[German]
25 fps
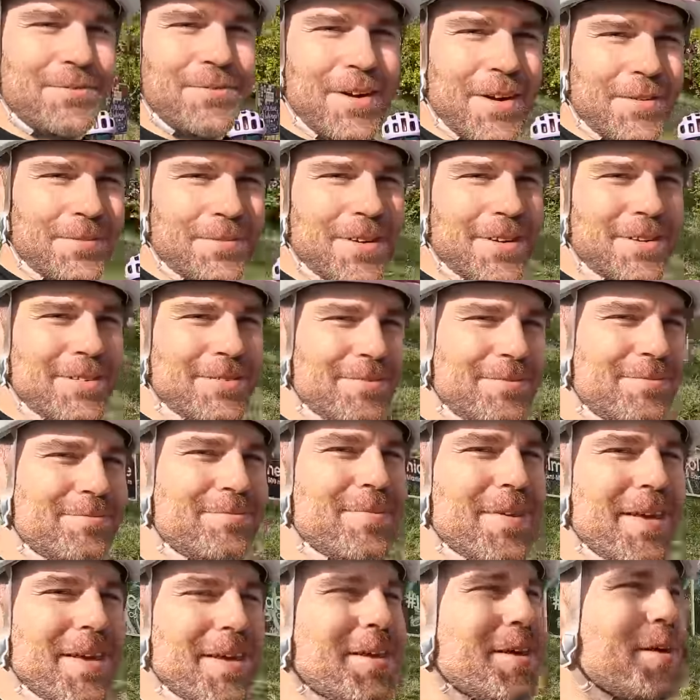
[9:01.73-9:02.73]
Wir haben dann ein
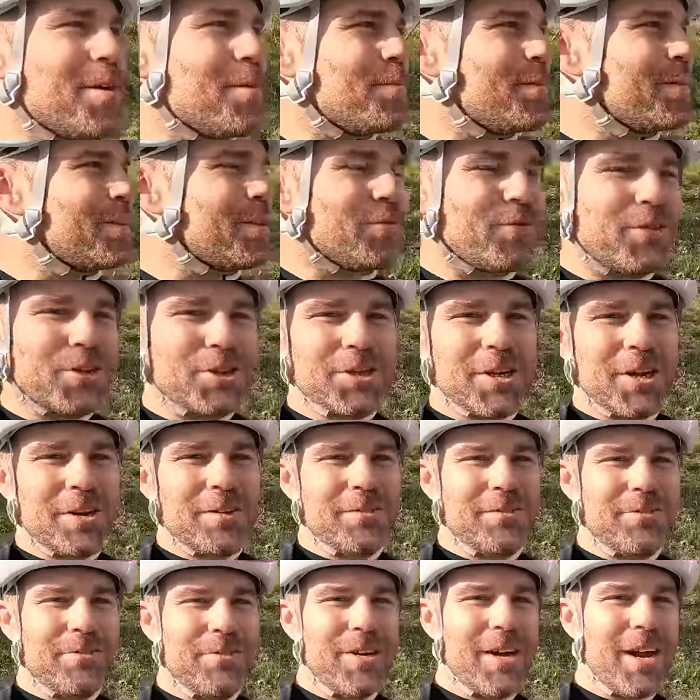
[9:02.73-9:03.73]
bisschen
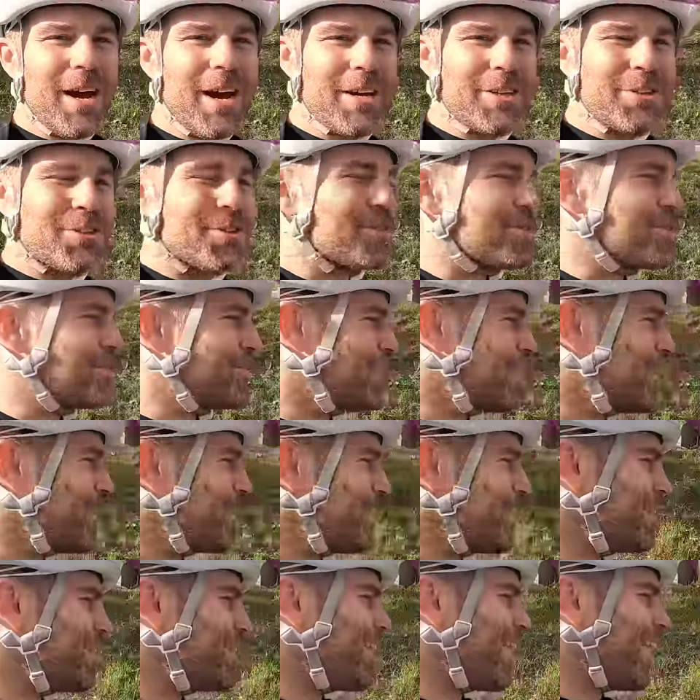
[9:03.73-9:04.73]
verstanden, Village und so
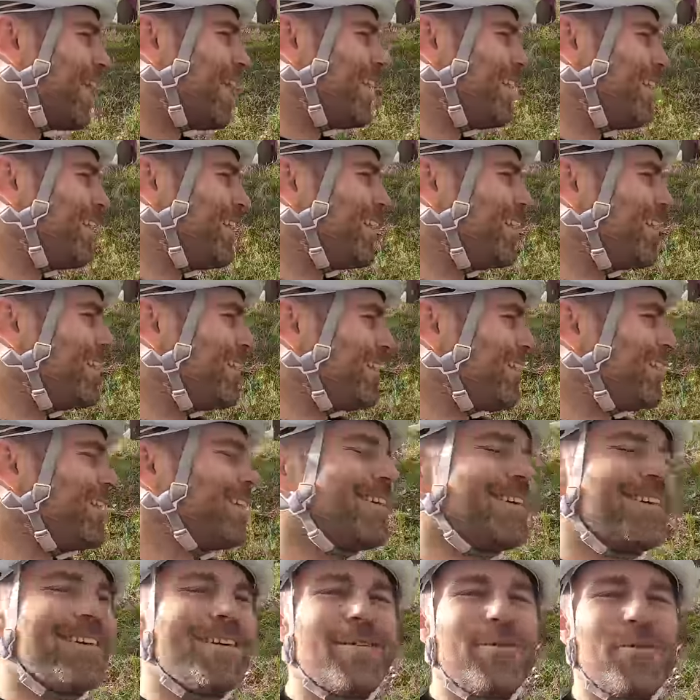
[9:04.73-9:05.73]
weiter, ja.
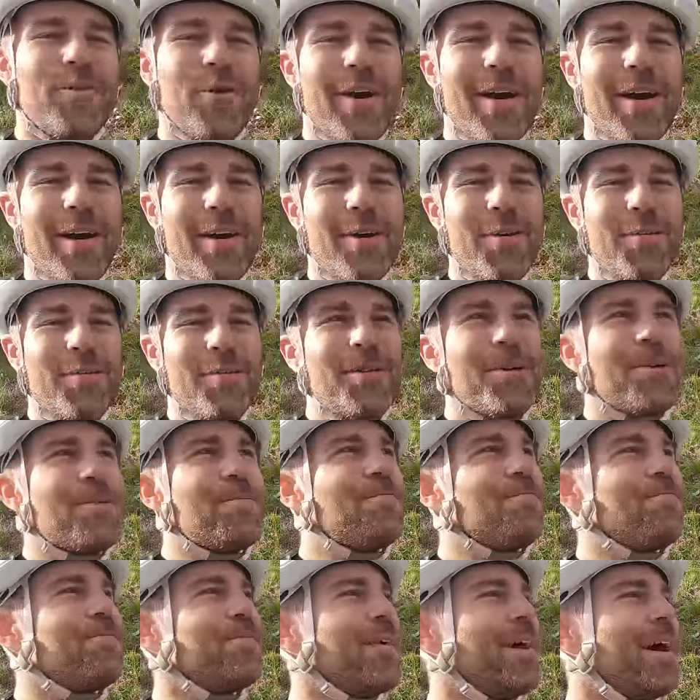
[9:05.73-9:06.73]
Aber woher sehr, kommt.
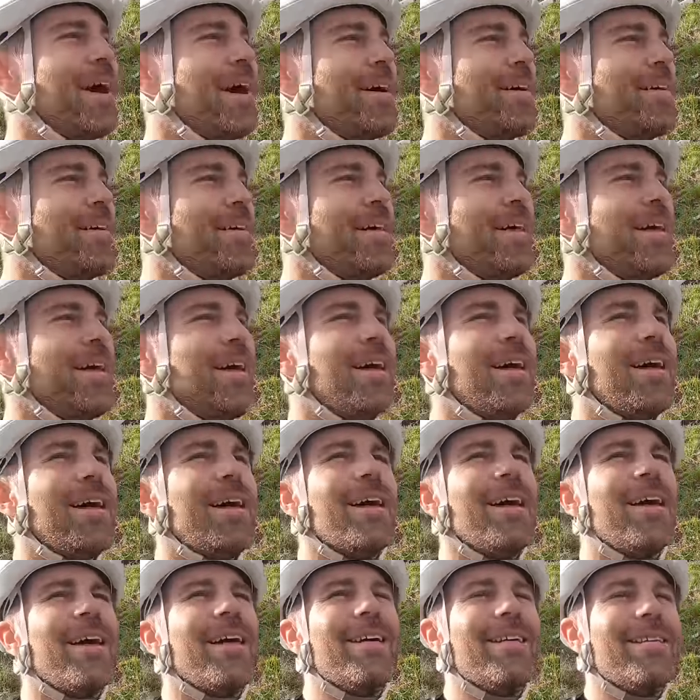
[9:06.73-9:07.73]
Ja. Sehr
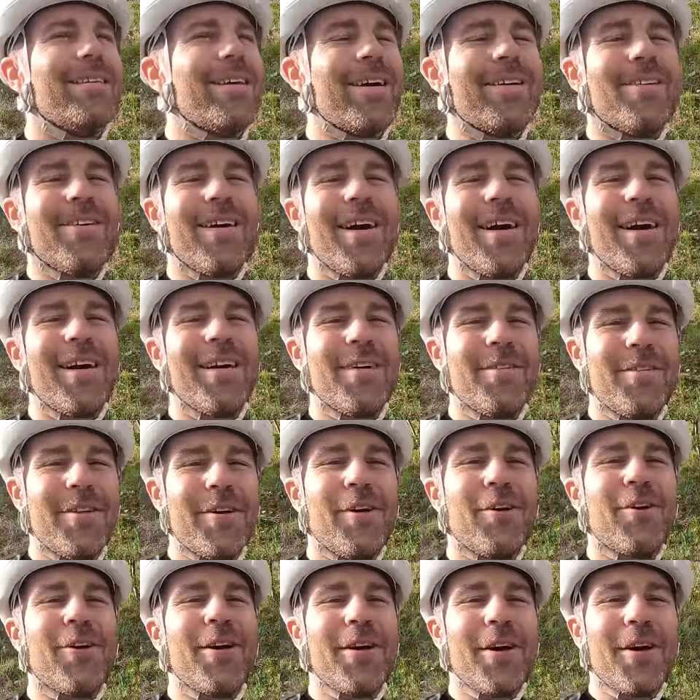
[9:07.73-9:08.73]
cool. Der war, der war
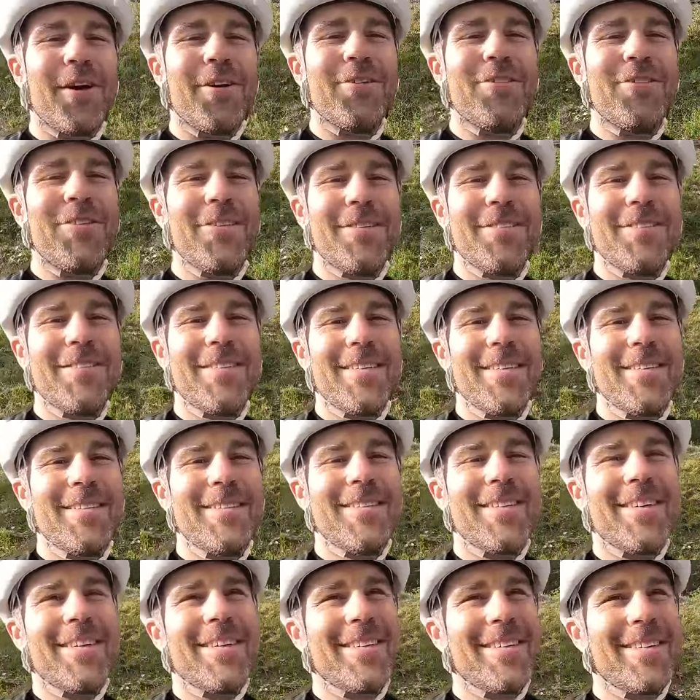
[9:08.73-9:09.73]
locker drauf.
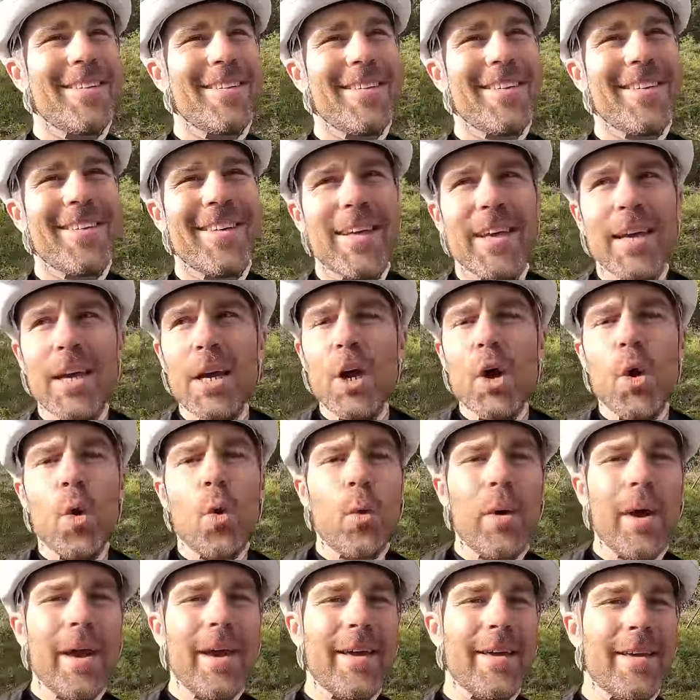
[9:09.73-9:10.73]
Ja.
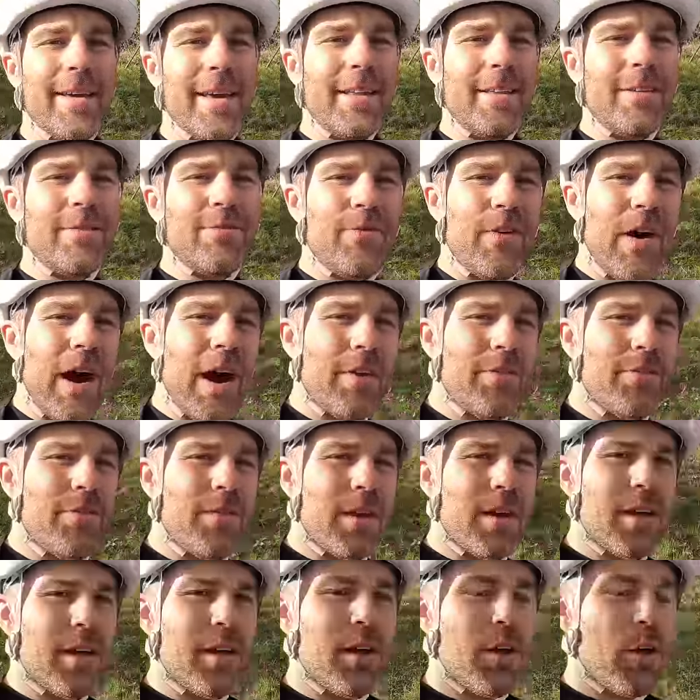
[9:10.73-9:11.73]
Okay, jetzt fahren
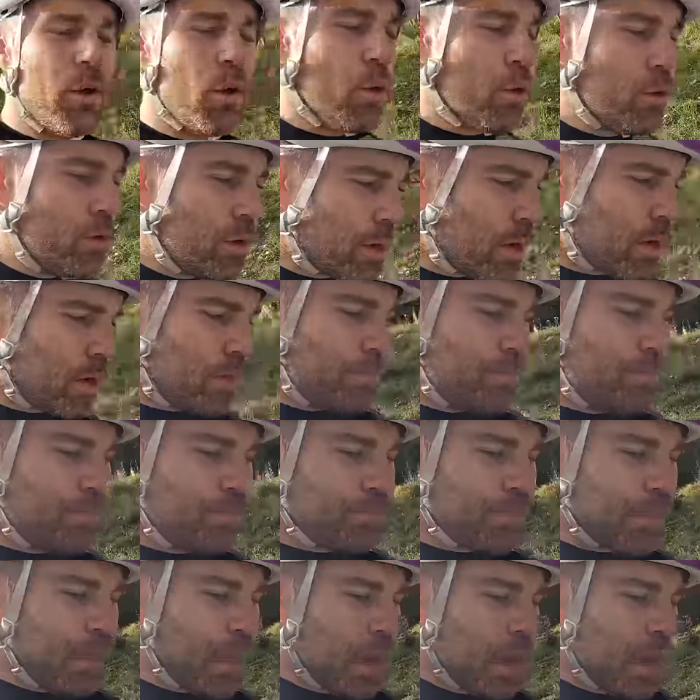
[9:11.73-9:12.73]
wir runter,
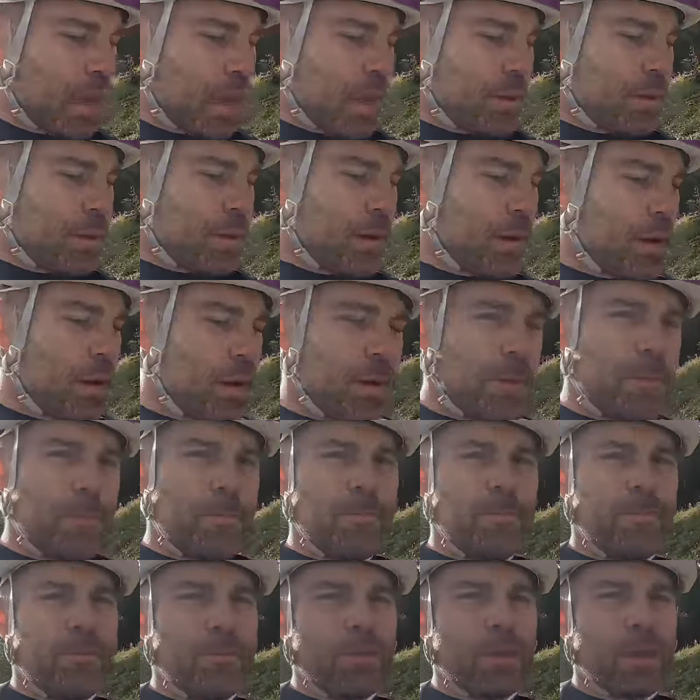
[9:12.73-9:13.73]

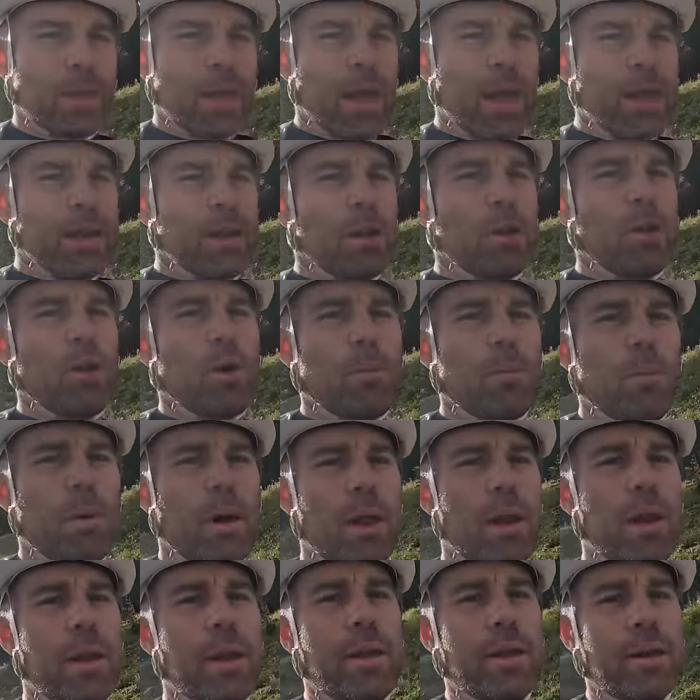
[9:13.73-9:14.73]
ähm, gehen dann
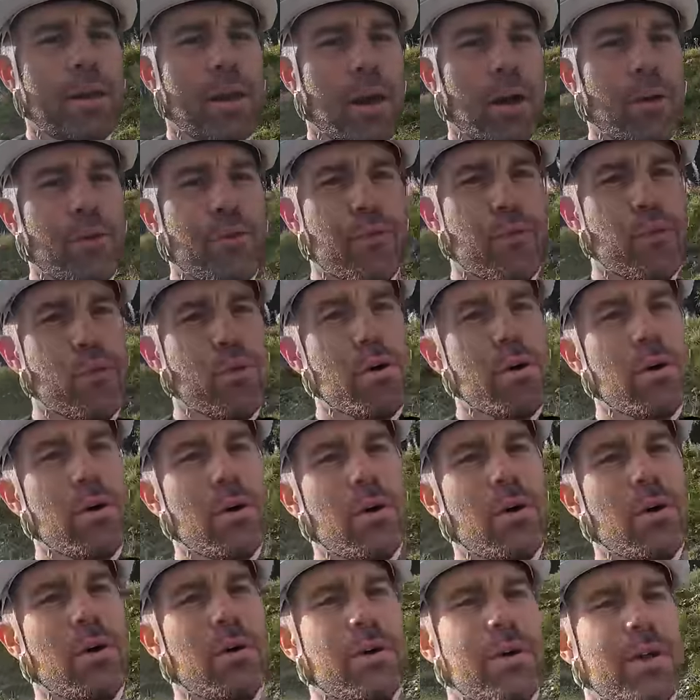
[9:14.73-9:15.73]
nochmal in Carrefour
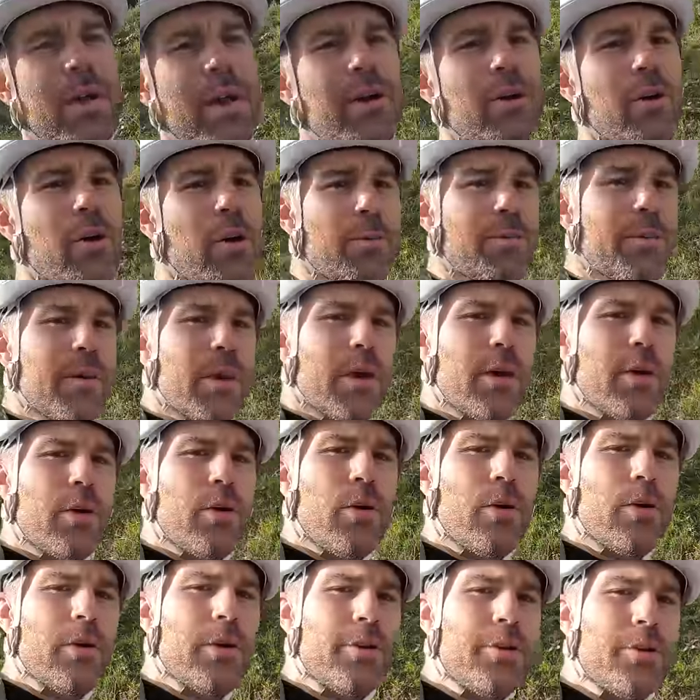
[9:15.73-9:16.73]
und dann kommt der
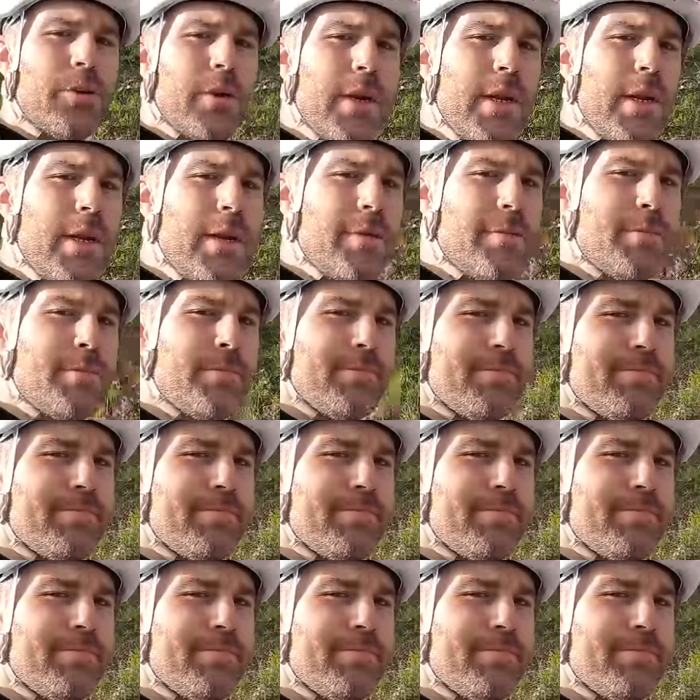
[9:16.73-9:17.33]
Col de Torini.